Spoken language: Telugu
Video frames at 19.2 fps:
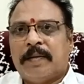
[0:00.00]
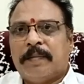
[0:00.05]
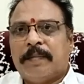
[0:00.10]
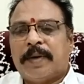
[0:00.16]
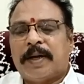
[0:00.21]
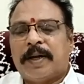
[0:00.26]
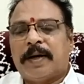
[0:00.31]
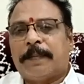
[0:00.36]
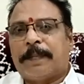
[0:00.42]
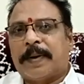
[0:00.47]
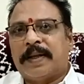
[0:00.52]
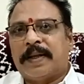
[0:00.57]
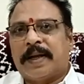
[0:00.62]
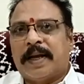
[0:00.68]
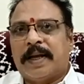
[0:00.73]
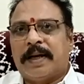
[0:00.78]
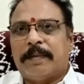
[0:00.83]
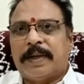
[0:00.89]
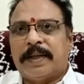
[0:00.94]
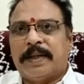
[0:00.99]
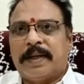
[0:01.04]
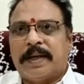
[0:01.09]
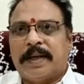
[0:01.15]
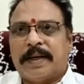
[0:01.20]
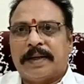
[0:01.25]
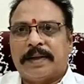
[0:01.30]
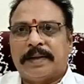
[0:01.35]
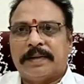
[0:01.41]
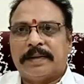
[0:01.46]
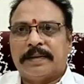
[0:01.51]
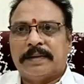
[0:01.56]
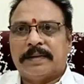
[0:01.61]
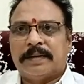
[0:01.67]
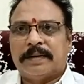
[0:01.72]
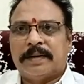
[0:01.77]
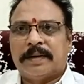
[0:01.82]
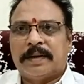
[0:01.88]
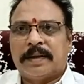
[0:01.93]
మరి పదిహేను మంది
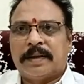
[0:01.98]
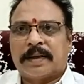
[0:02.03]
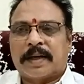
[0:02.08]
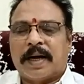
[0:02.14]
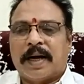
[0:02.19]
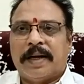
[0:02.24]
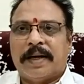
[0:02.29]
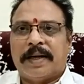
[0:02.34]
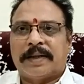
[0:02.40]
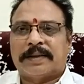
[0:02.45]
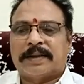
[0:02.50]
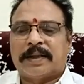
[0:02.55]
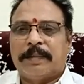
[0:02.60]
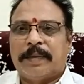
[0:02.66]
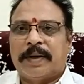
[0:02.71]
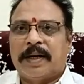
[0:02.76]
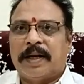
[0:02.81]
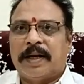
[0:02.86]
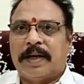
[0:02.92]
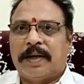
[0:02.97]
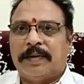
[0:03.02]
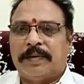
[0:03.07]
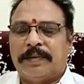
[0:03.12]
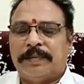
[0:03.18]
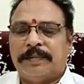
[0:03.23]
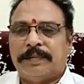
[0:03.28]
కాంగ్రెస్ ఎమ్మెల్యేలు